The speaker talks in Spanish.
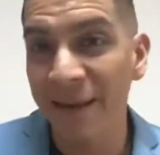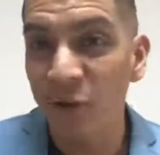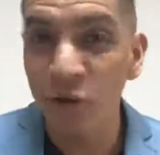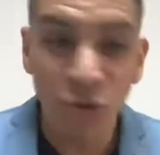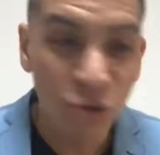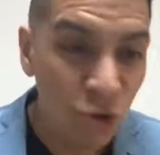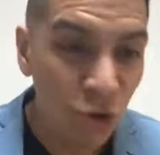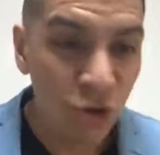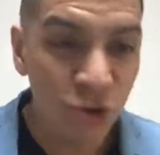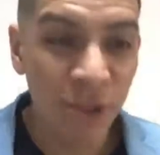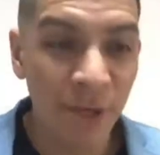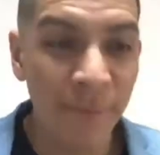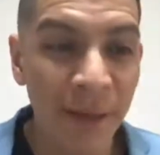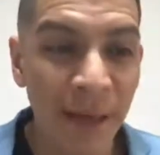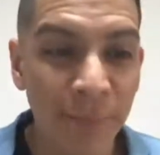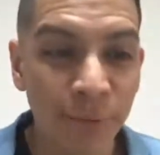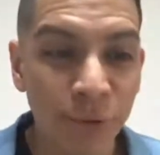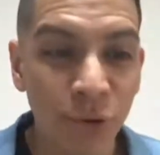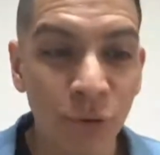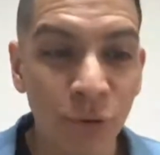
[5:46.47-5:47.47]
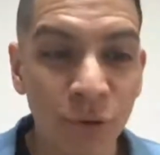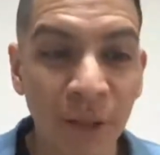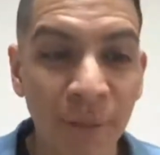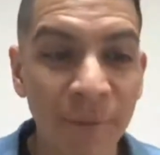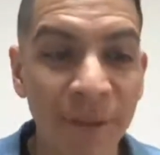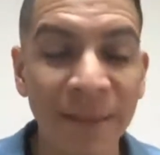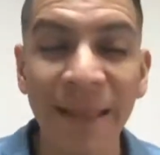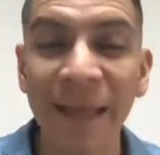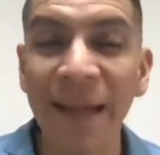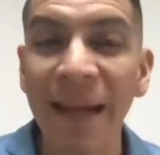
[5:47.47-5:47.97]
no, no se ve
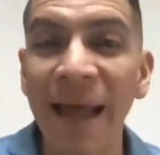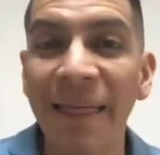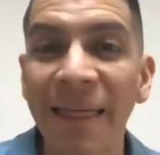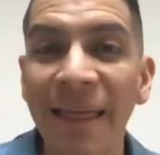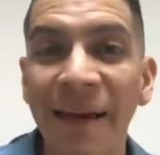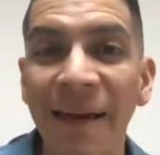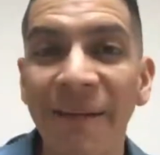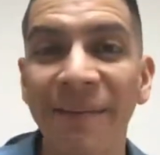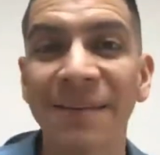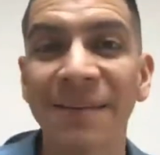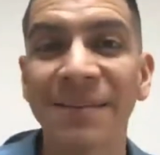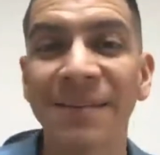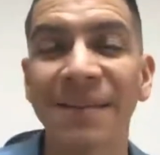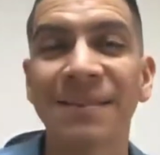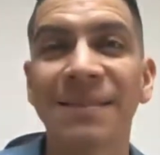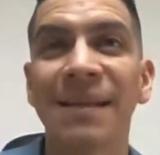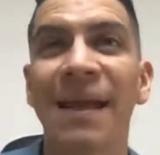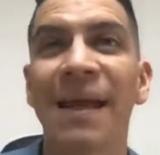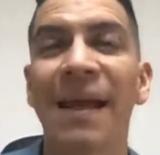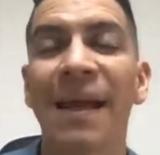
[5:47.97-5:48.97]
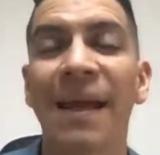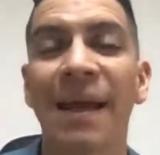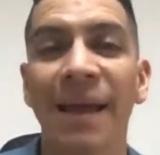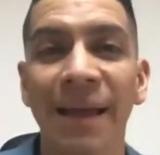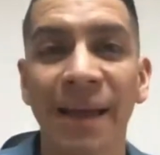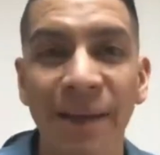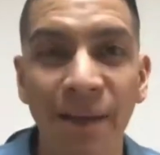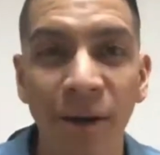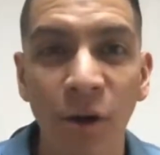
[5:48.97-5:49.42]
absolutamente nada, a veces eh,